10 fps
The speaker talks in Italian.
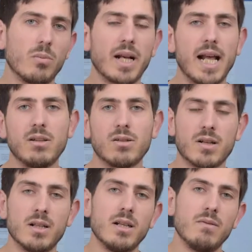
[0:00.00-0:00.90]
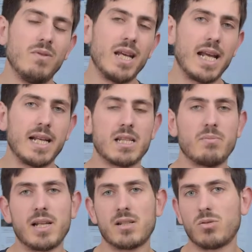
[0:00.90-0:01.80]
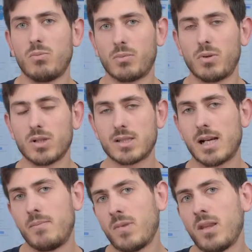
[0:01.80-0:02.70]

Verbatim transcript: operator viene spesso proposta